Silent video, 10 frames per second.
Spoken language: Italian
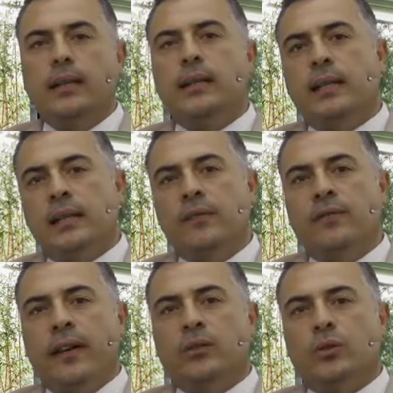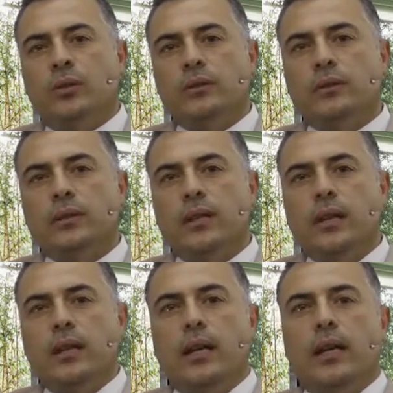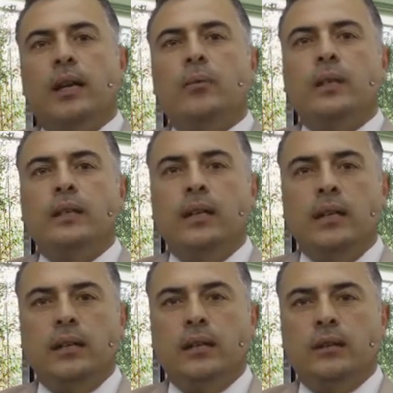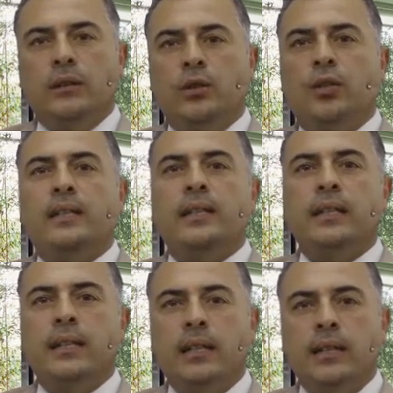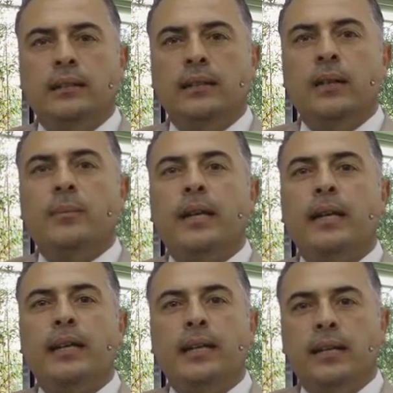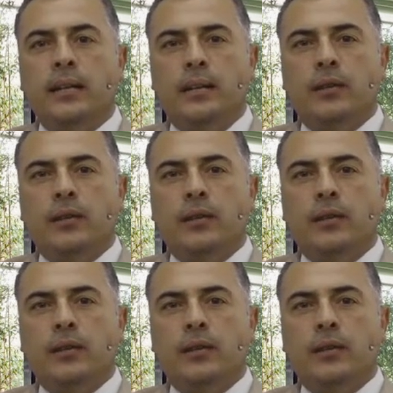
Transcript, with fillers: né del vento e quindi decise di, ri, di rimanere lì